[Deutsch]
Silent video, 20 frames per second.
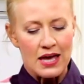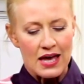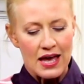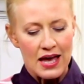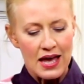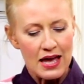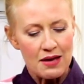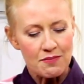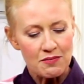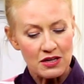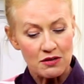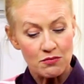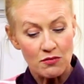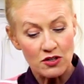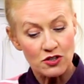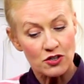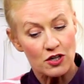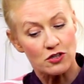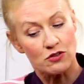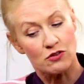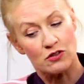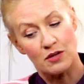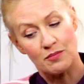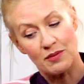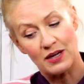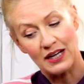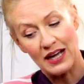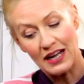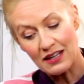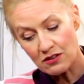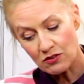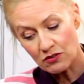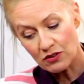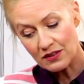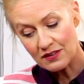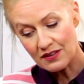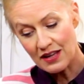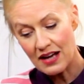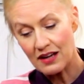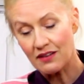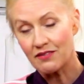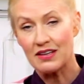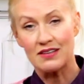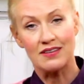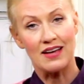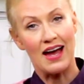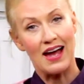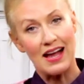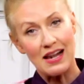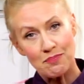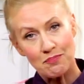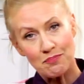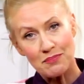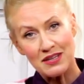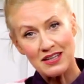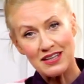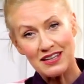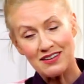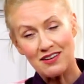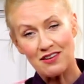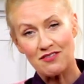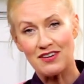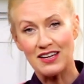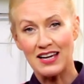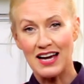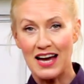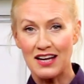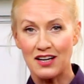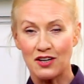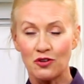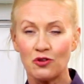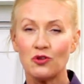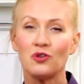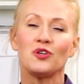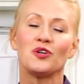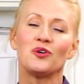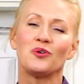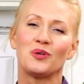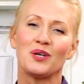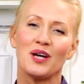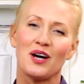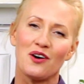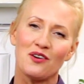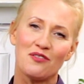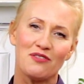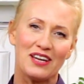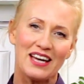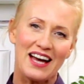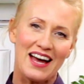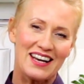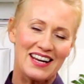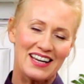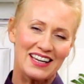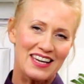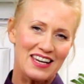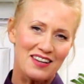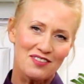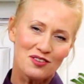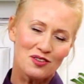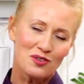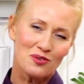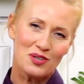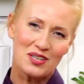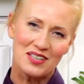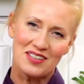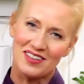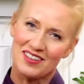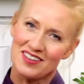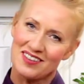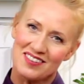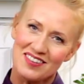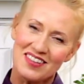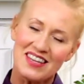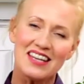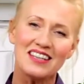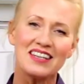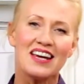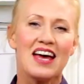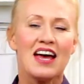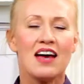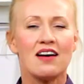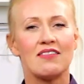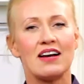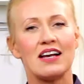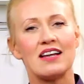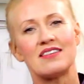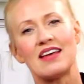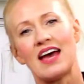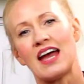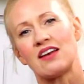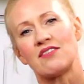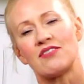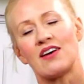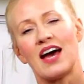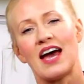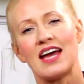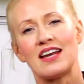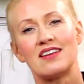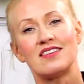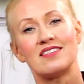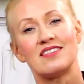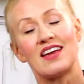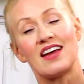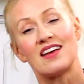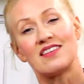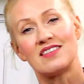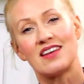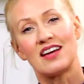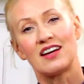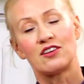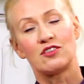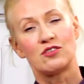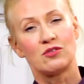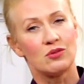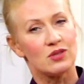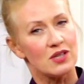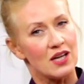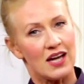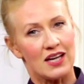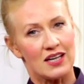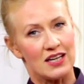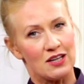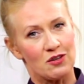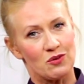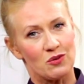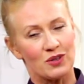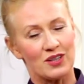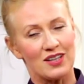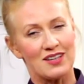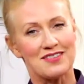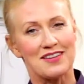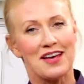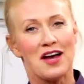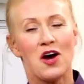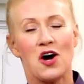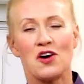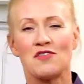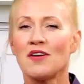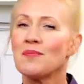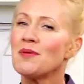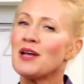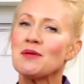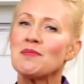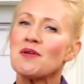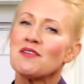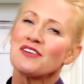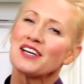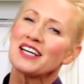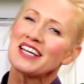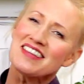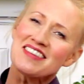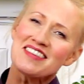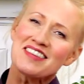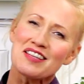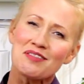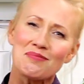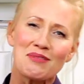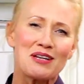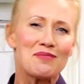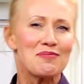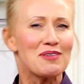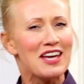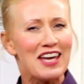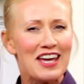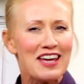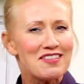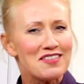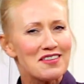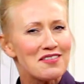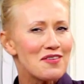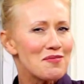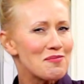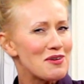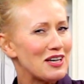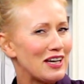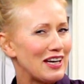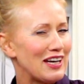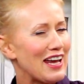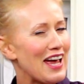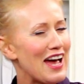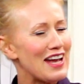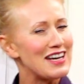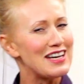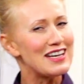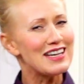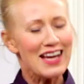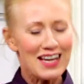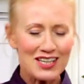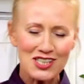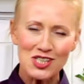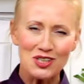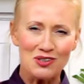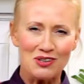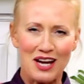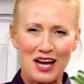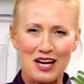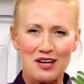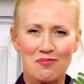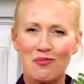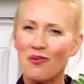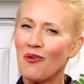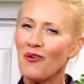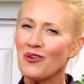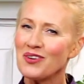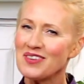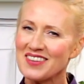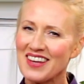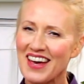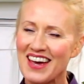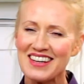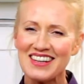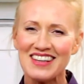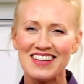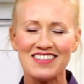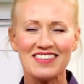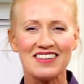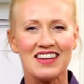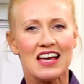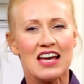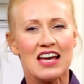Ähm, ich möchte euch nur noch mal ganz kurz sagen, weshalb mich vegane Küche und auch veganer Käse so interessiert, weil es einfach eine sehr, sehr gesunde Ernährung ist. Und wenn man immer vergisst, dass man im Käse, wenn man den gerne nascht und eine Brotzeit isst,